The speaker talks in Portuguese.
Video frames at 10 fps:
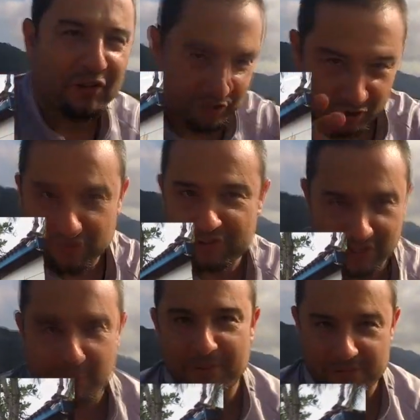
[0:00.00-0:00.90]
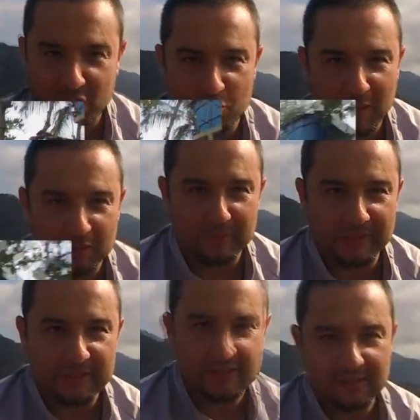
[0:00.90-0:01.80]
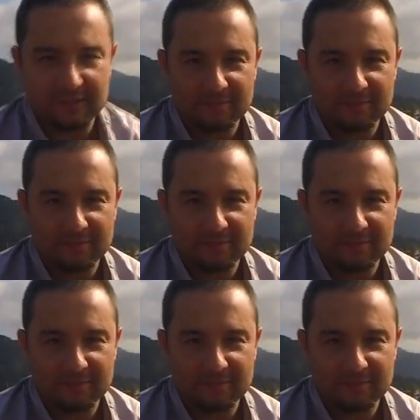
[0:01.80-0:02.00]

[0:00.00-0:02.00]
eu ensino vocês a pescar roubalo, beleza?